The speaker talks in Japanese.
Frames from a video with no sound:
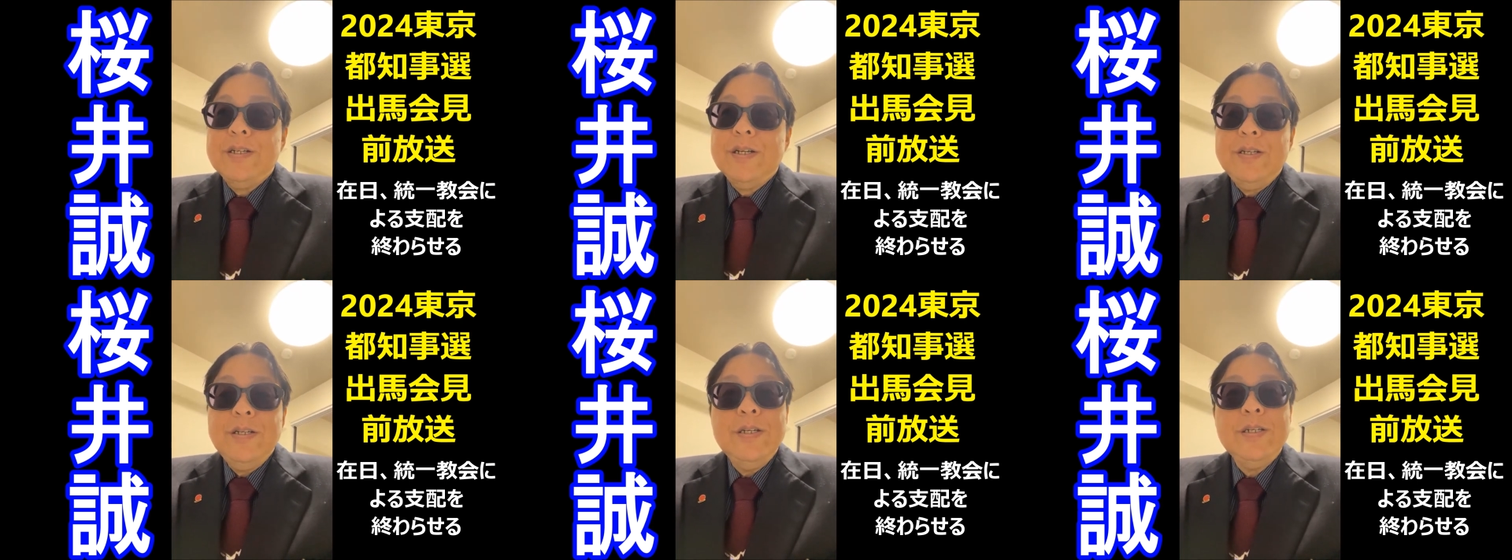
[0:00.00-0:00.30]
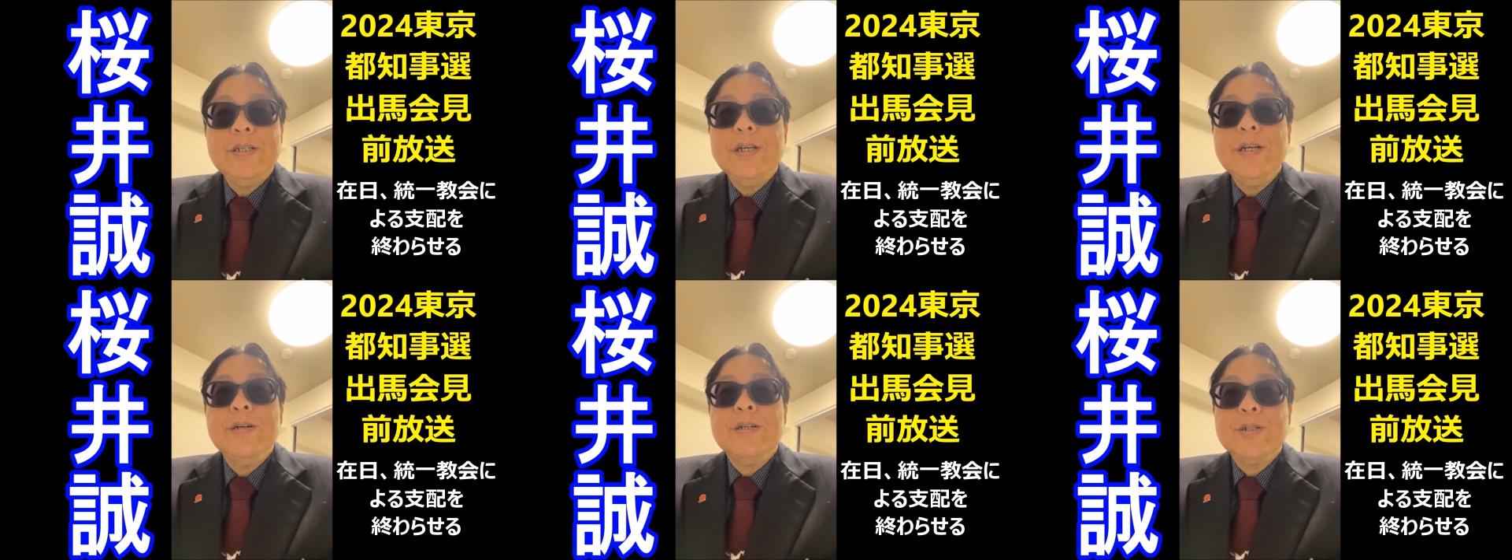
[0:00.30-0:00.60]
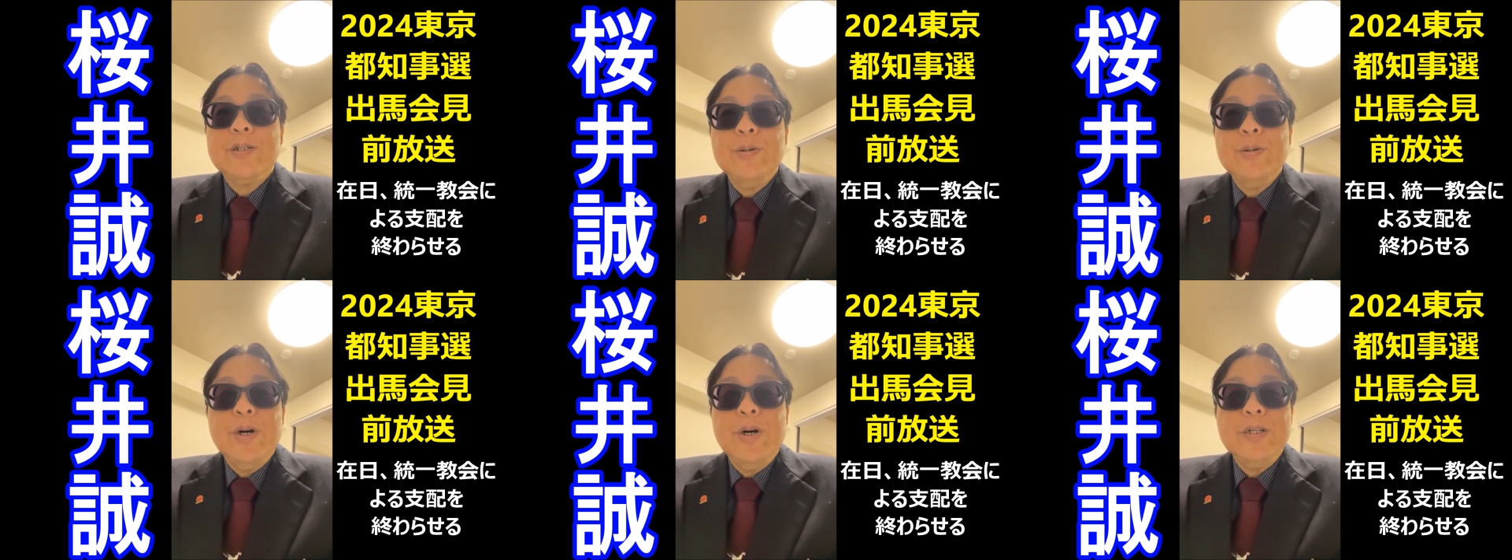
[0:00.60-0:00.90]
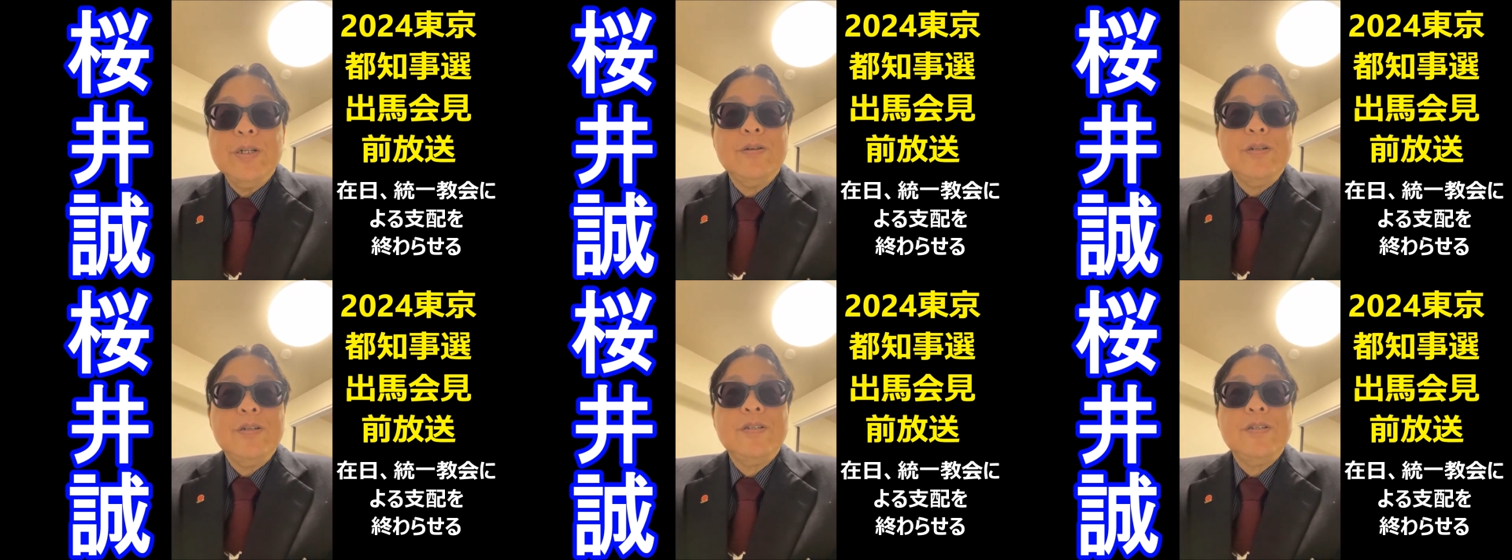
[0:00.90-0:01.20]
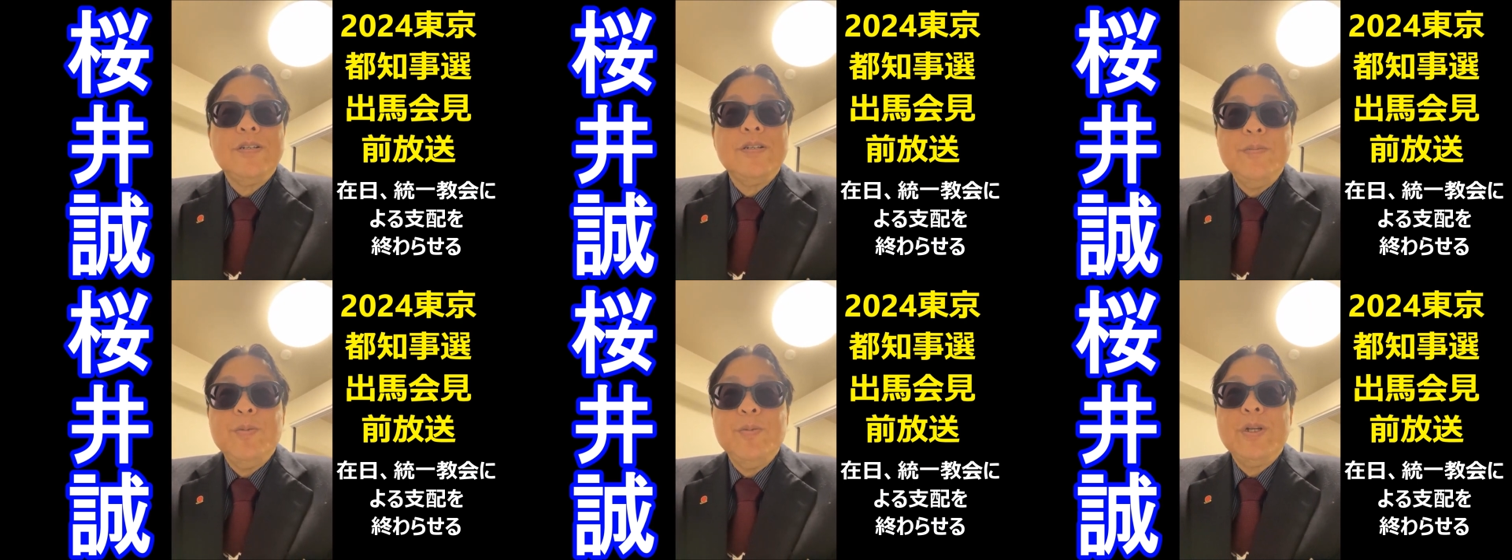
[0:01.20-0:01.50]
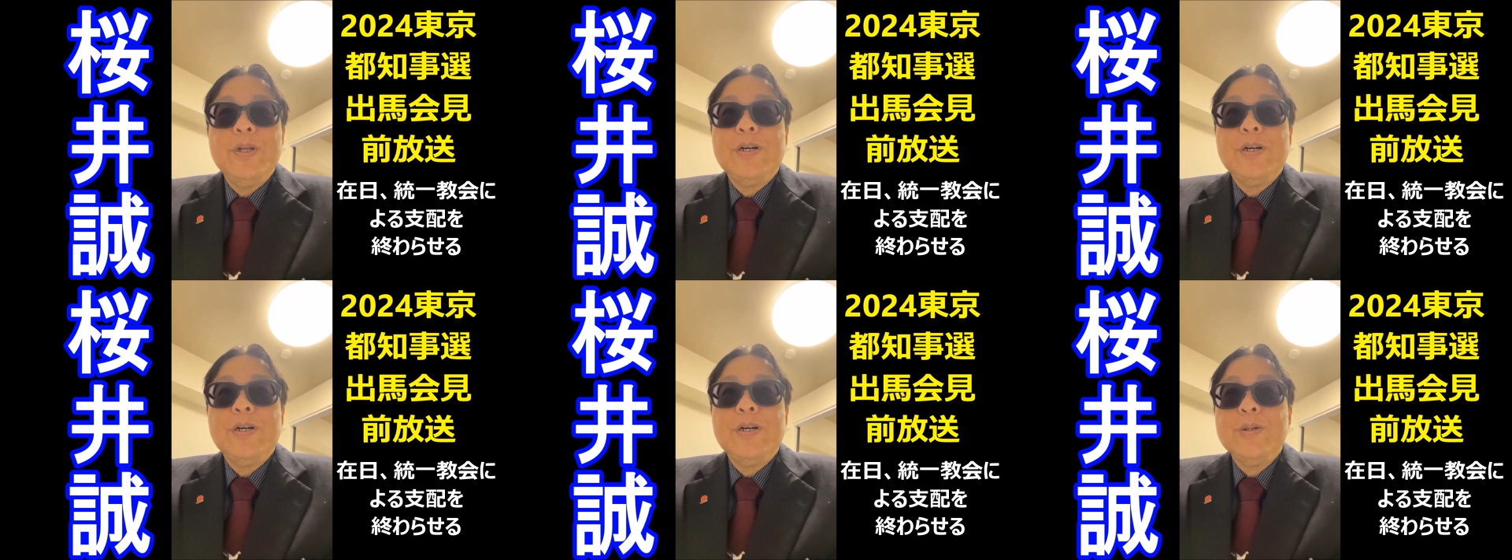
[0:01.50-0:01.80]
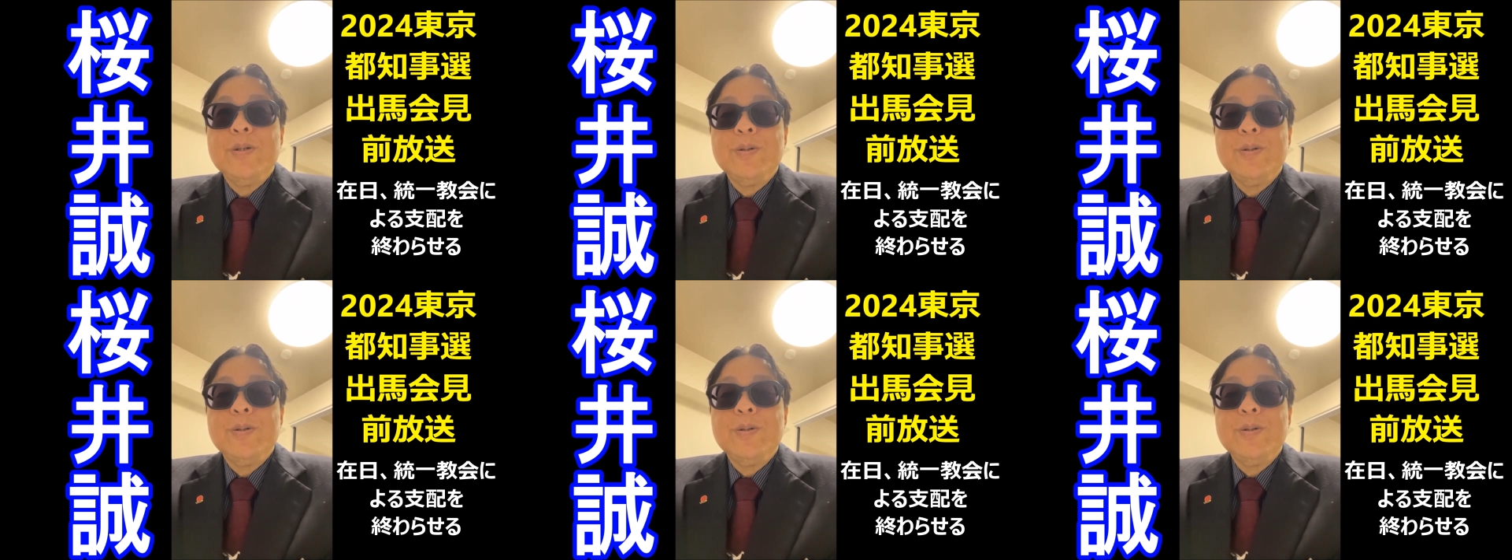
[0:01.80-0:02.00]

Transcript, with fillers: NHK はその後ですね、もうだから今